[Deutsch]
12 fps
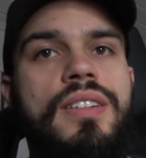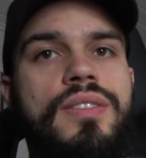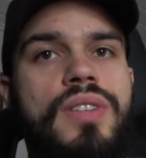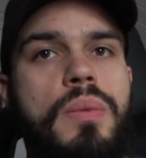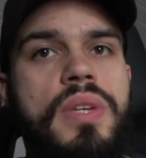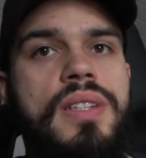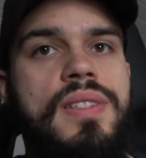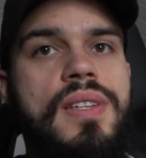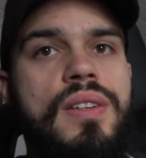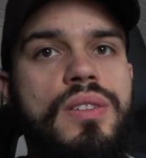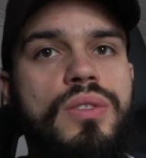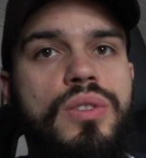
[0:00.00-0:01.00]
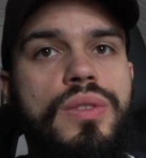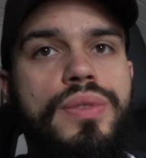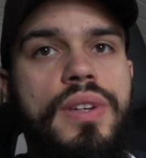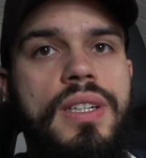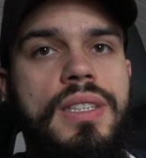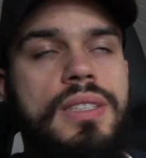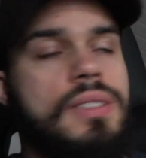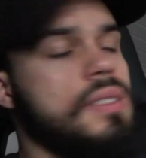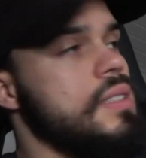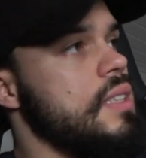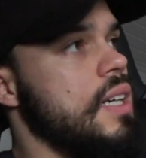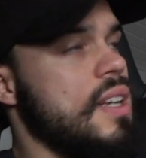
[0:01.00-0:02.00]
wir haben jetzt ungefähr
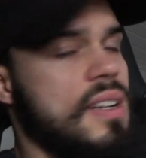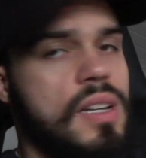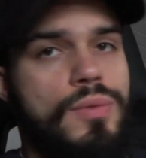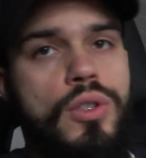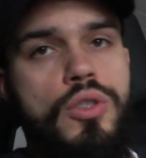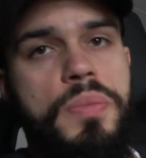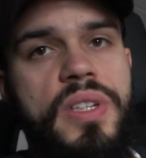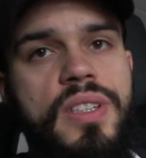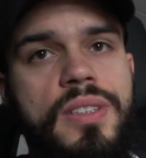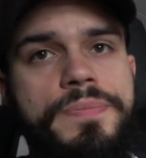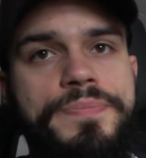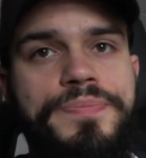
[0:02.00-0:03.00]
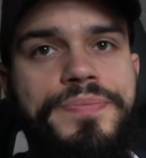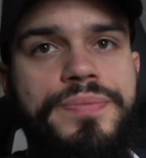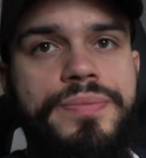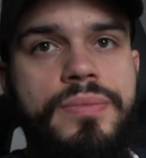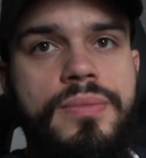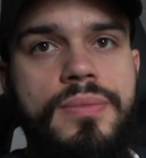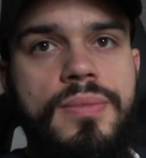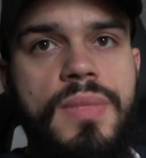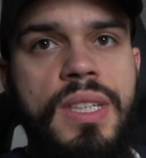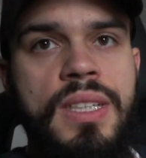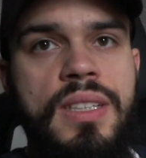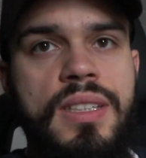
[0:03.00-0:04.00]
anderthalb Wochen später.
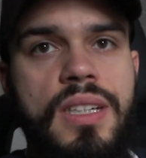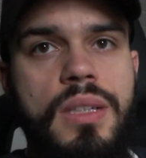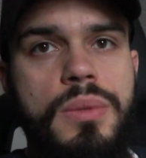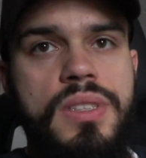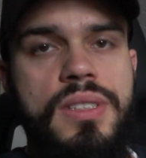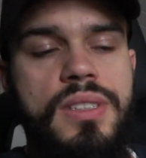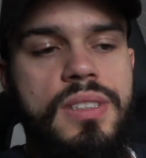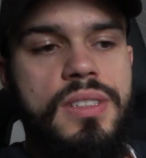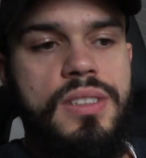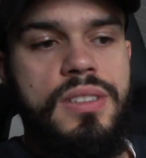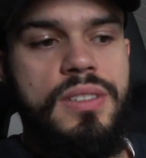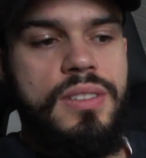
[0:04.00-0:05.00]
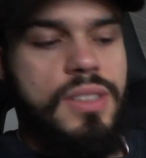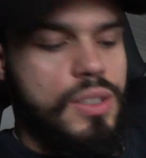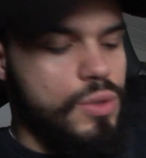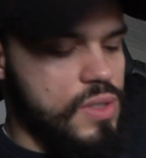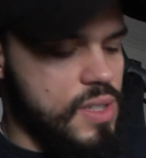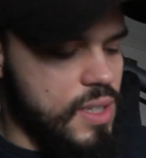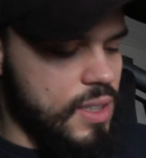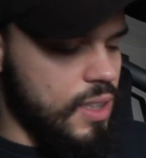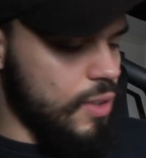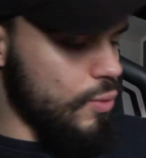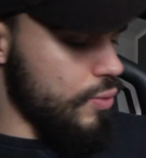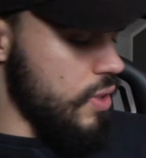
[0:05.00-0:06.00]
Ich habe äh, kürzlich einen
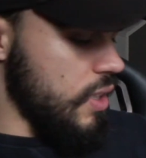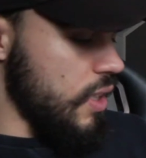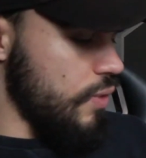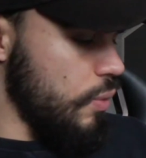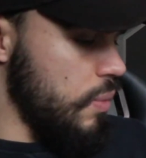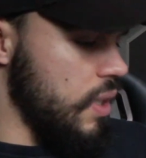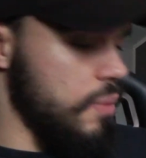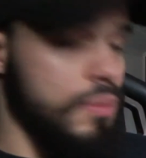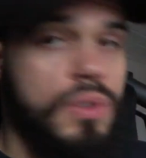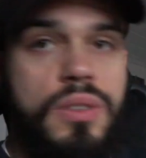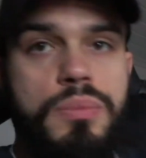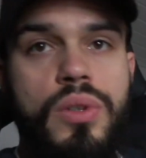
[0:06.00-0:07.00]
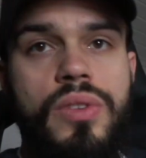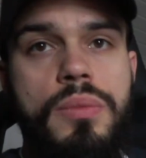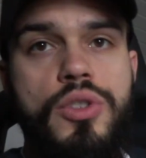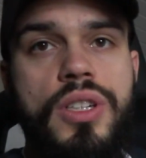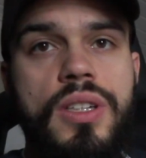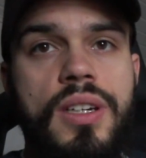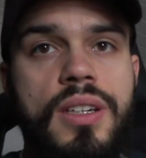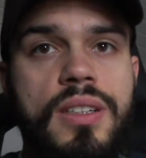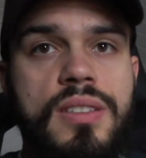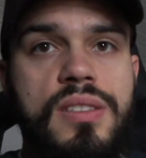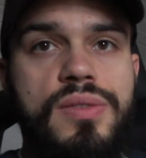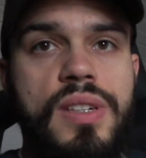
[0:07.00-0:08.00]
Anruf gekriegt von meinem äh, Pulverbeschichterer,
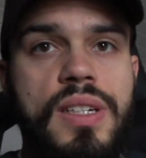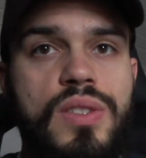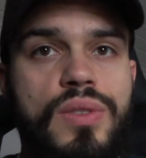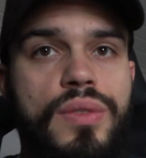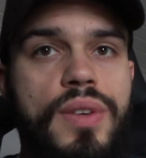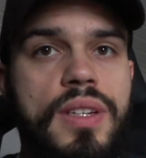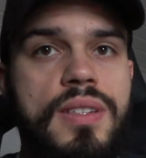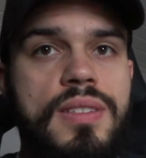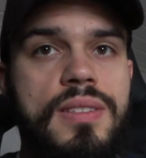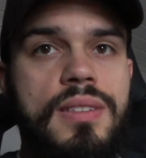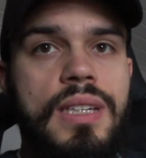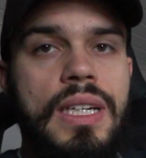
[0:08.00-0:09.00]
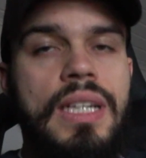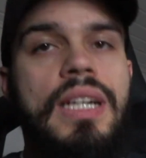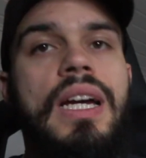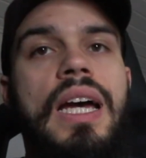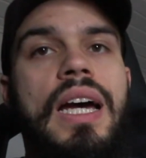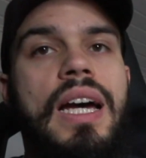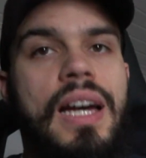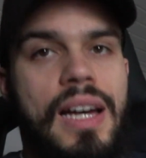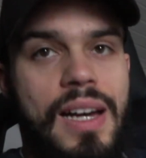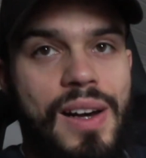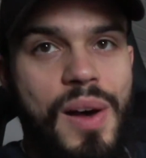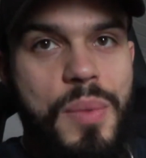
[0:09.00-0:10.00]
dass die Felgen soweit fertig sind.
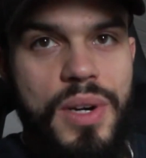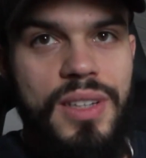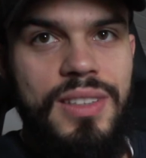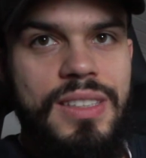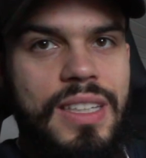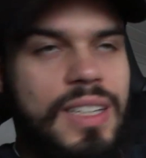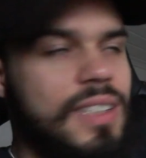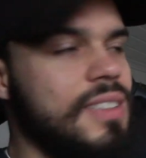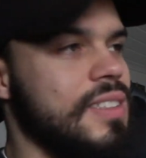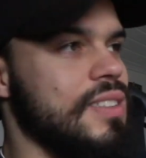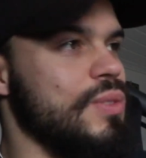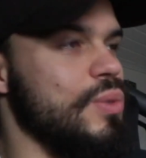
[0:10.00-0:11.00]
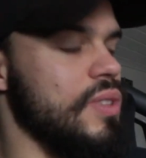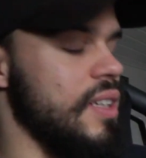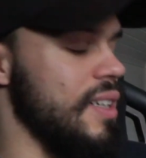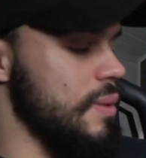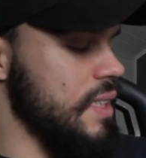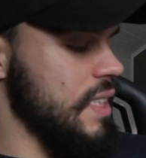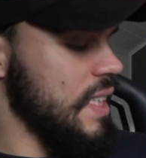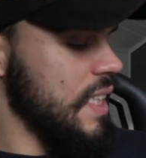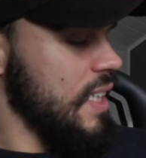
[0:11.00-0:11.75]
Aber, ja, das große Aber,